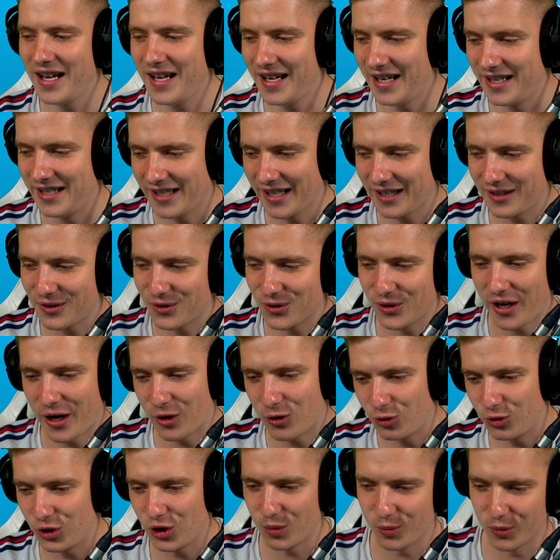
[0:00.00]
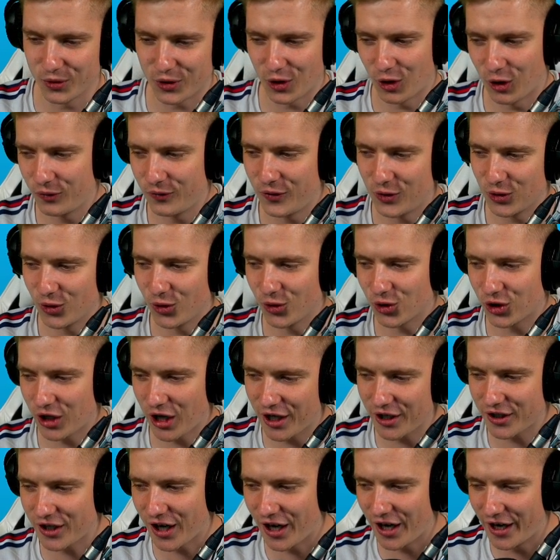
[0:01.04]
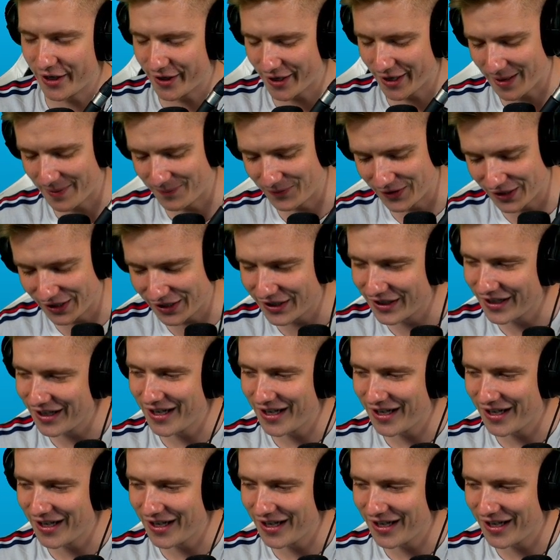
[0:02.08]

Ich dachte so, ja gut, ich muss ja irgendwie so ein Startgehalt haben, ne?